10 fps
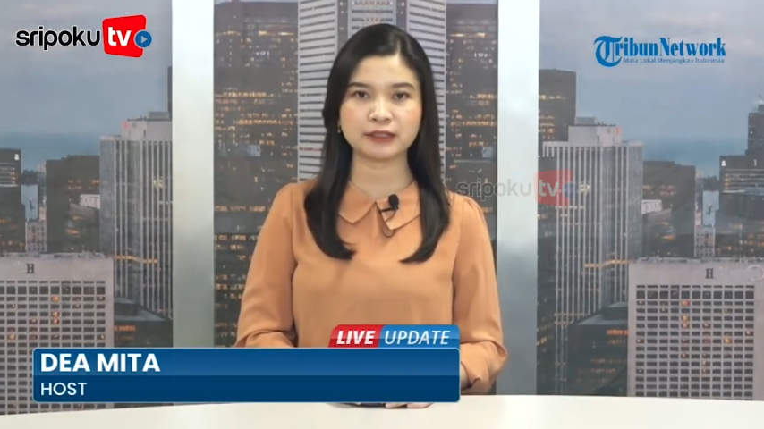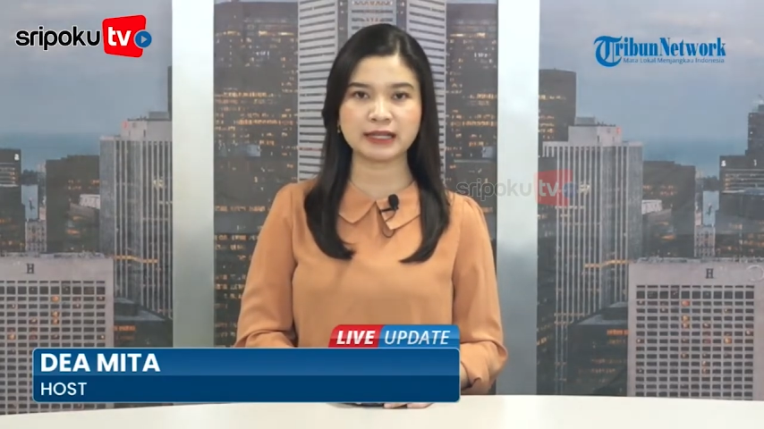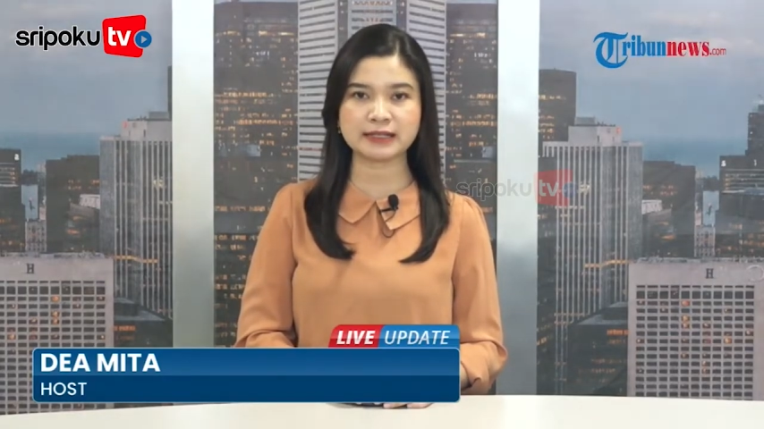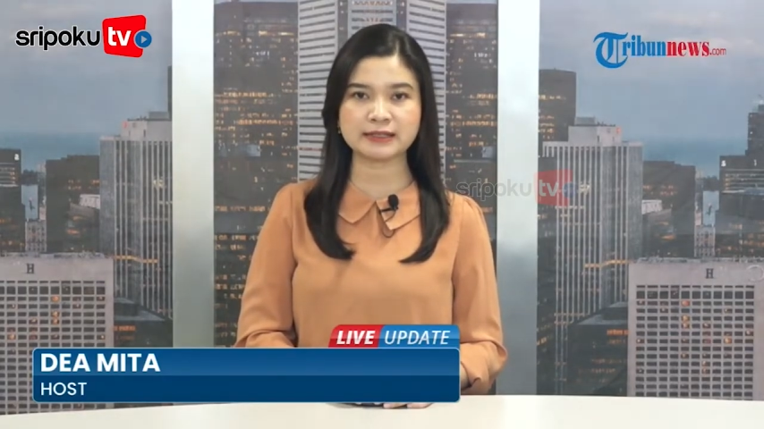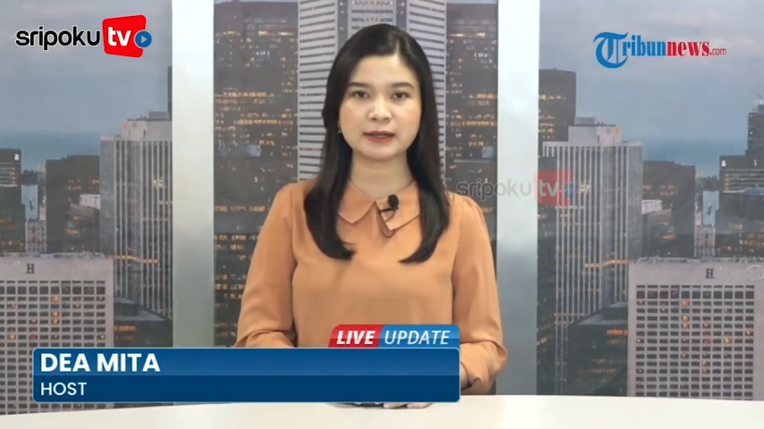
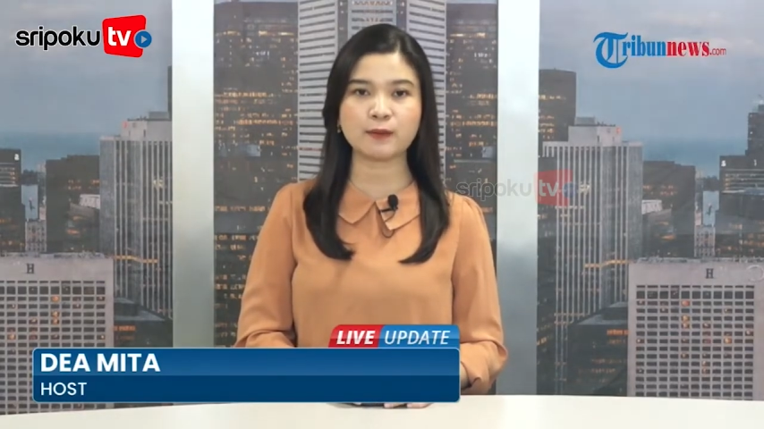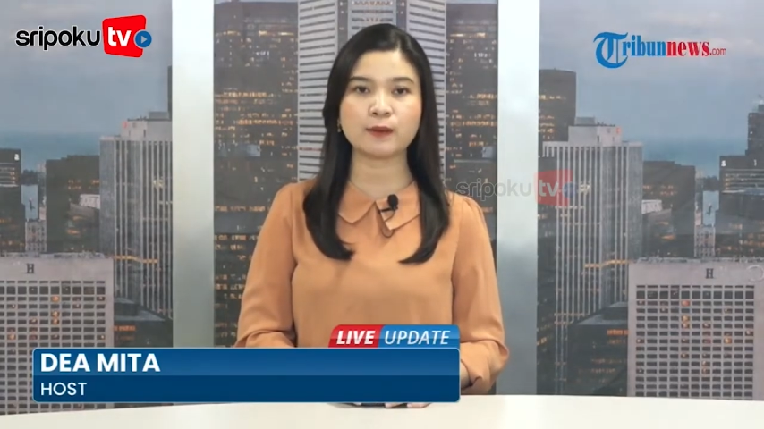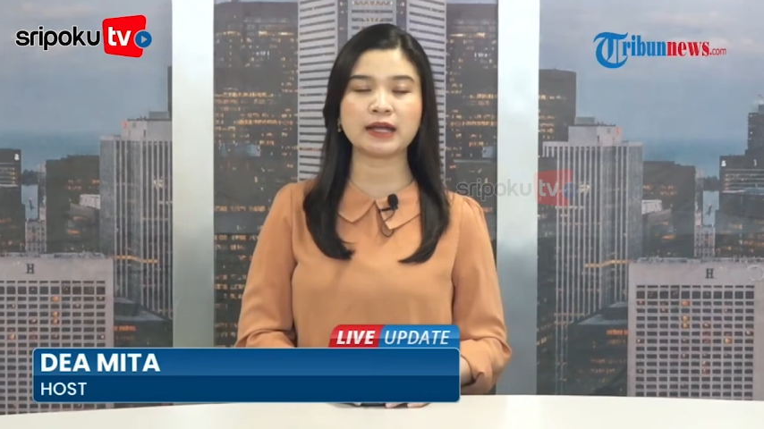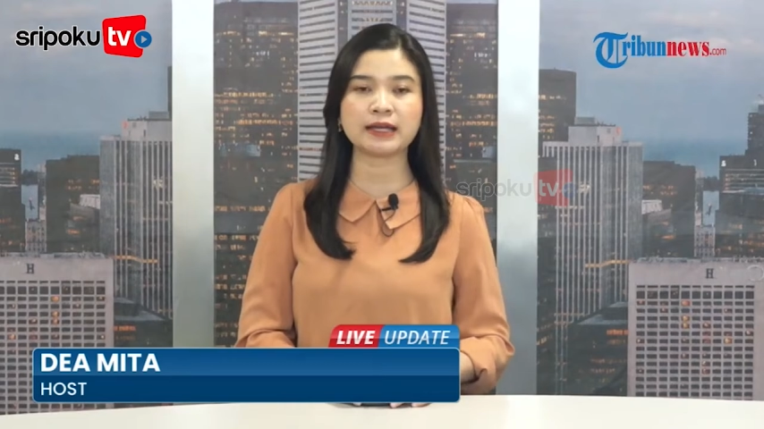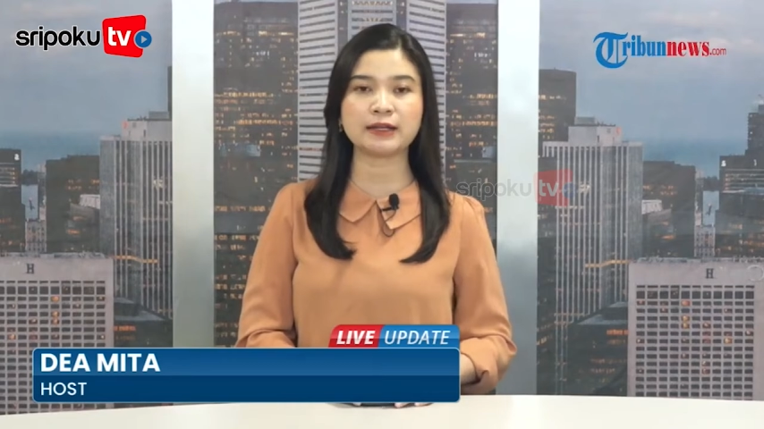Muhtar
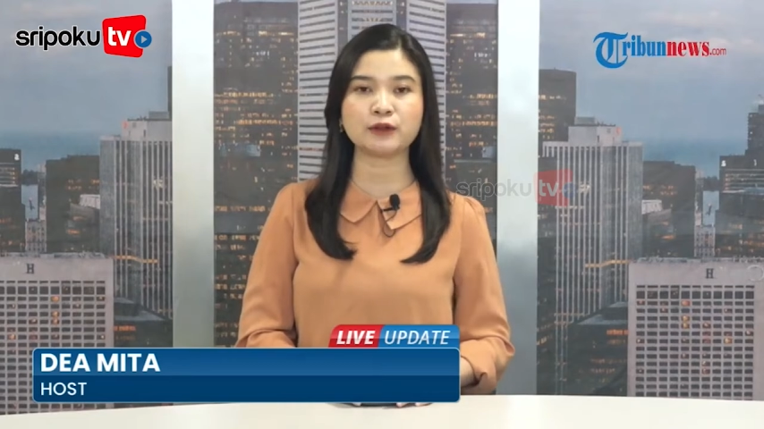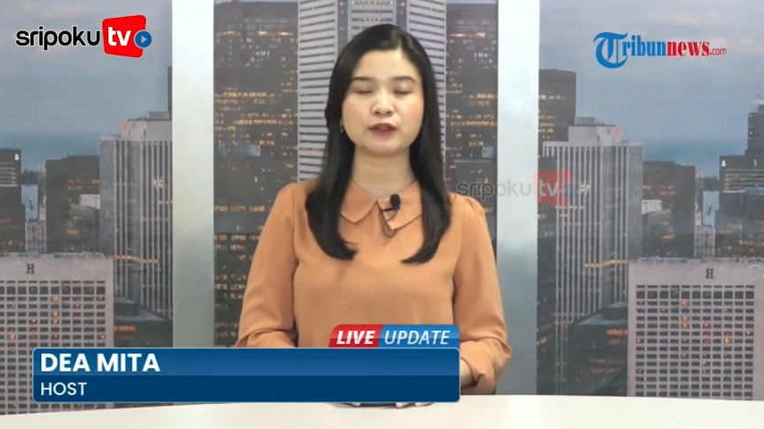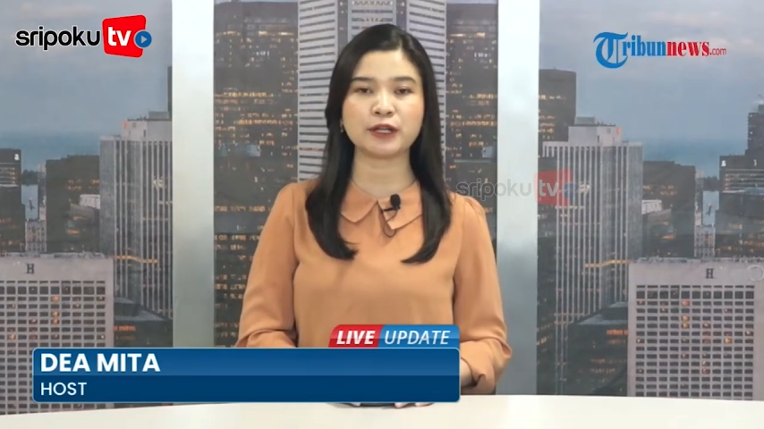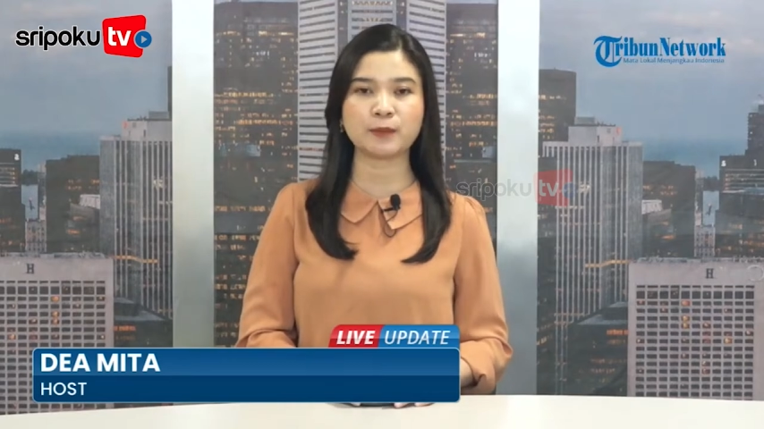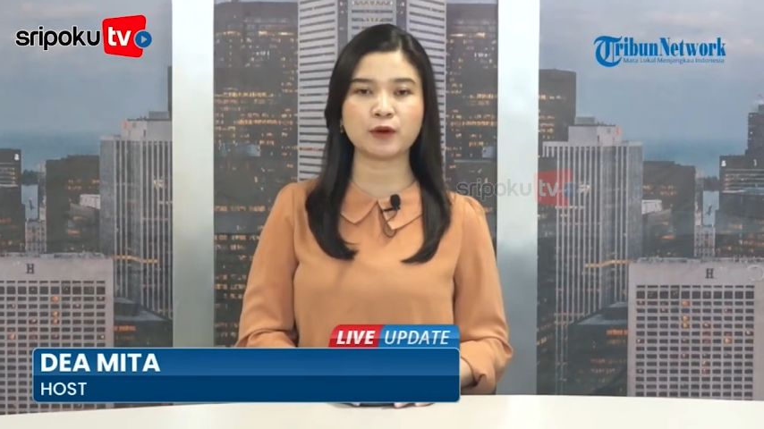
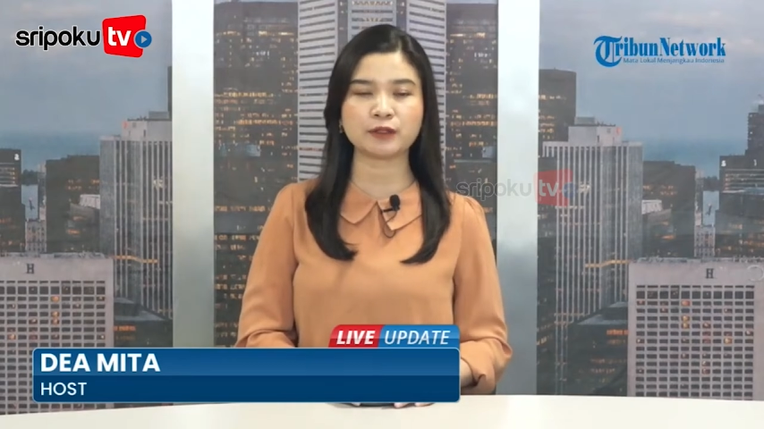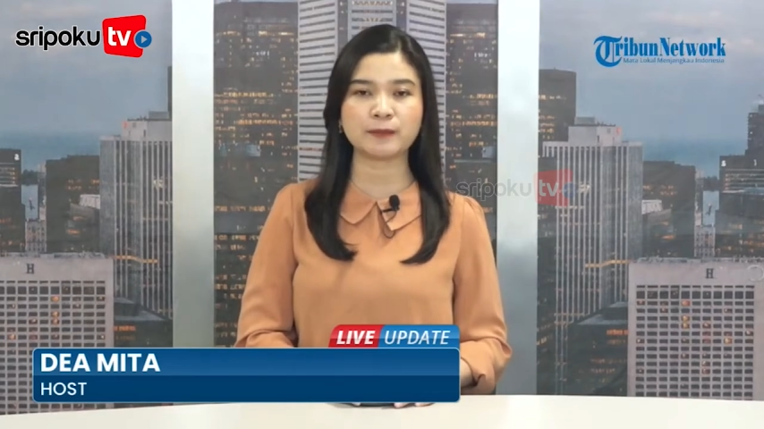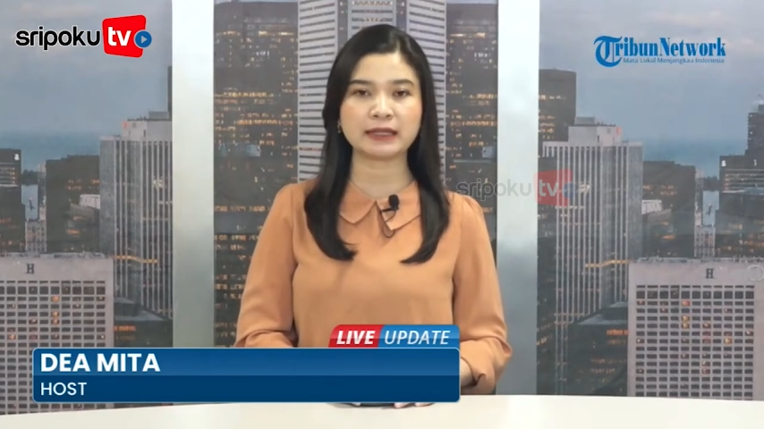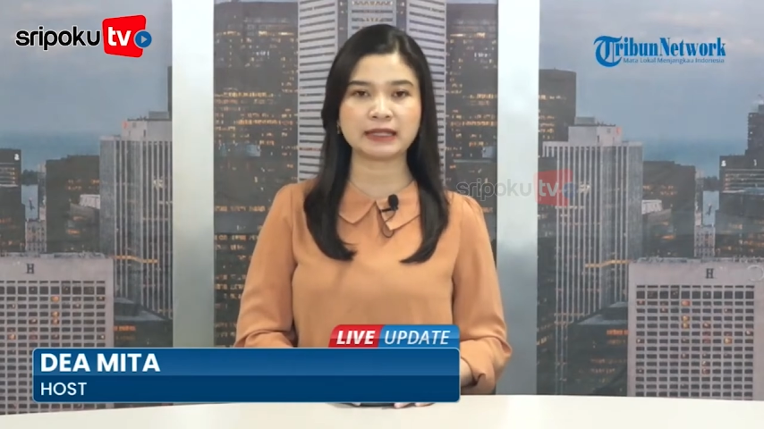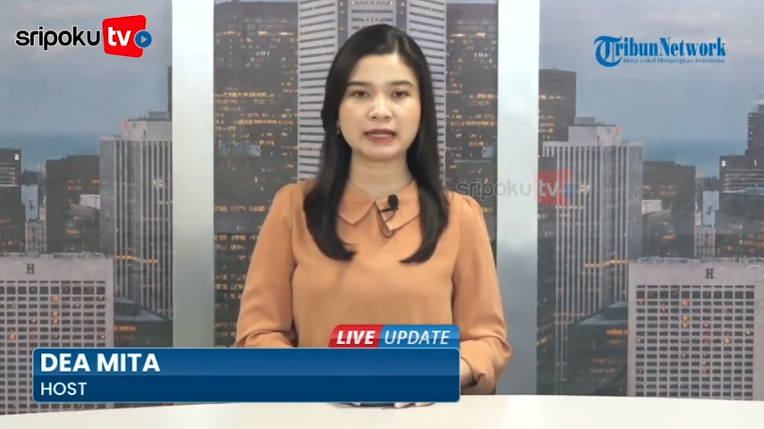Sawangan, Kota
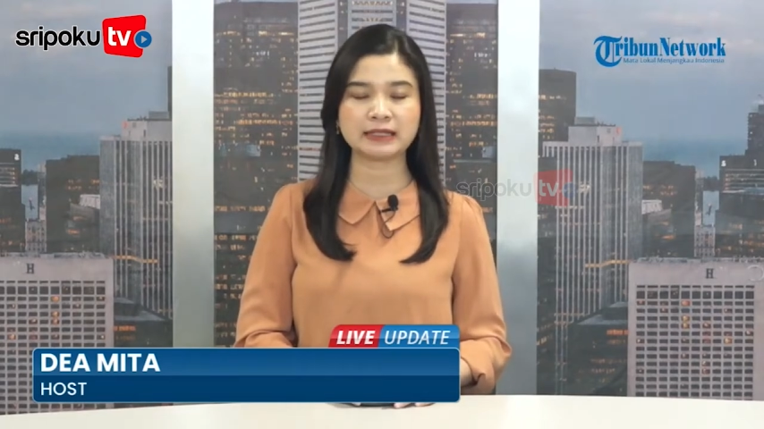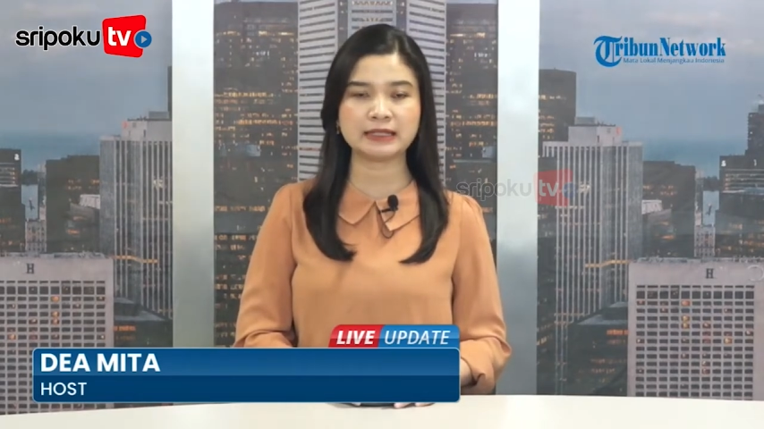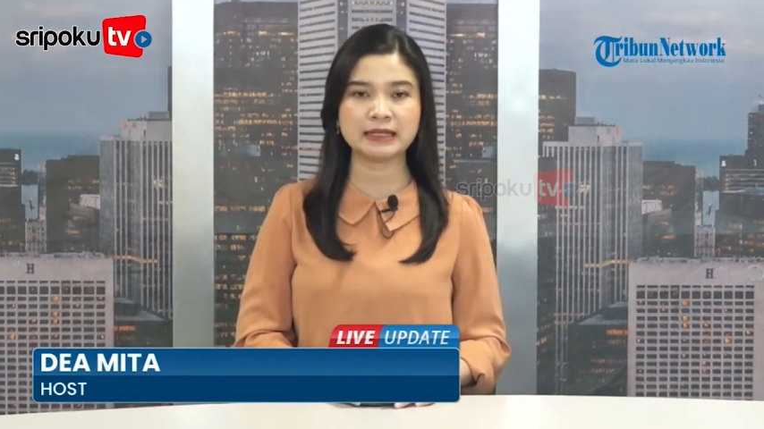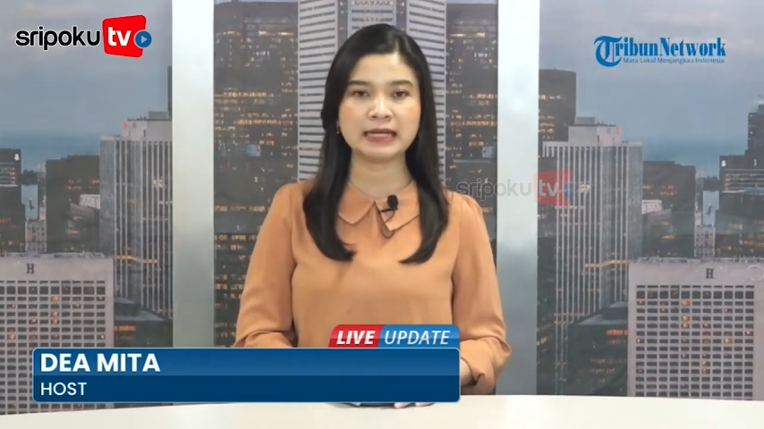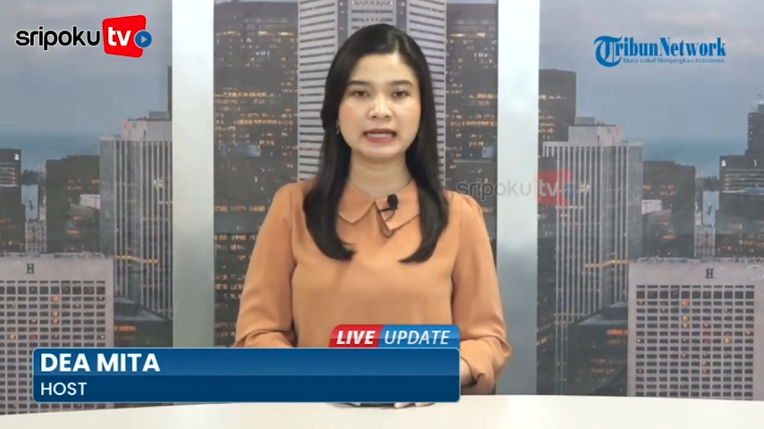Depok,
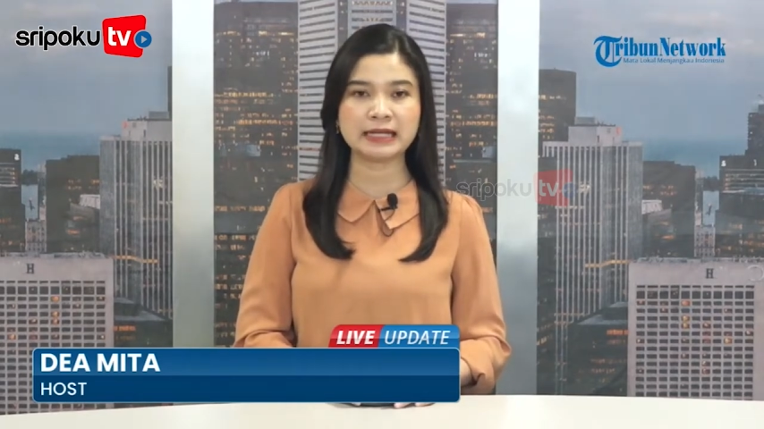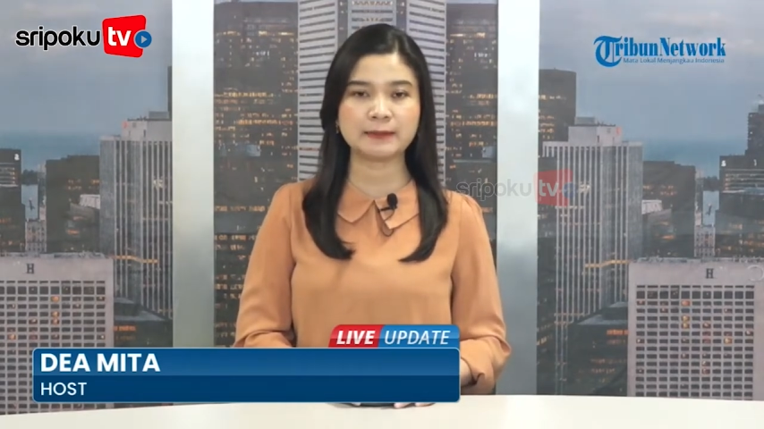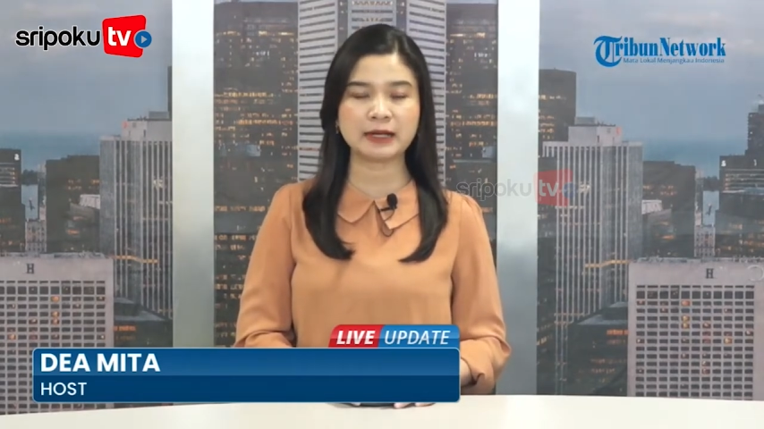tepatnya di